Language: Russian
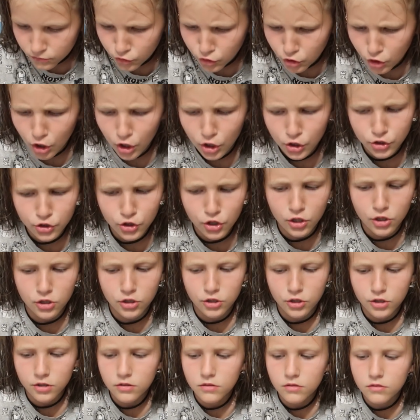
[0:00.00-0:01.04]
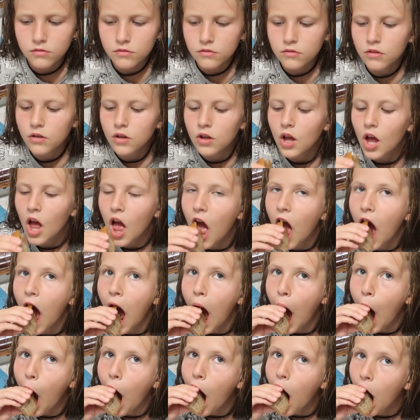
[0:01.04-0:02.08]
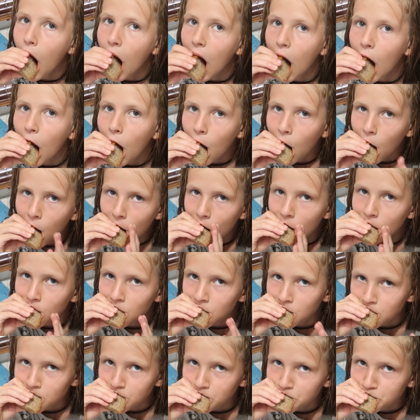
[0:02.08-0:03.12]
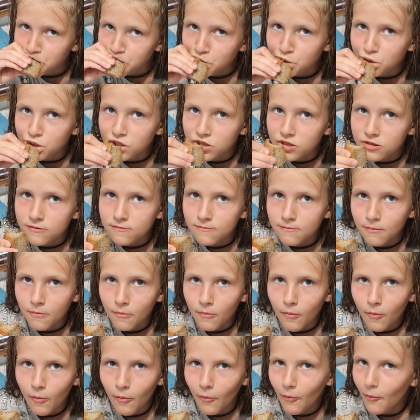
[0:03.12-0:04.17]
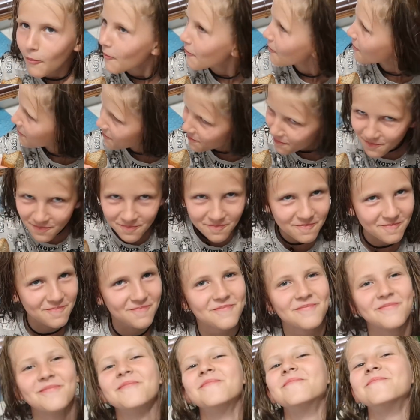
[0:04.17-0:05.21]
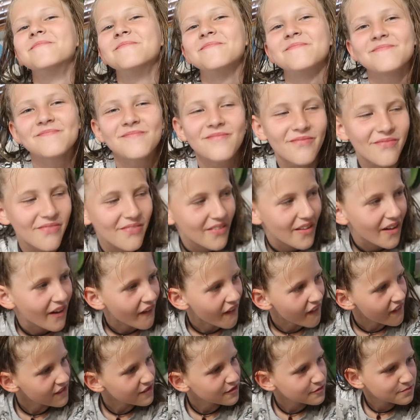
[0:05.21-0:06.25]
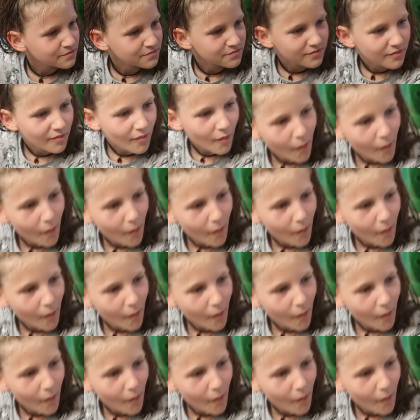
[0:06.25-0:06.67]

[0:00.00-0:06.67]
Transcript: не, отдельно нет. Есть. А ты целоваться сегодня ни с кем не будешь? Тогда можно чеснок.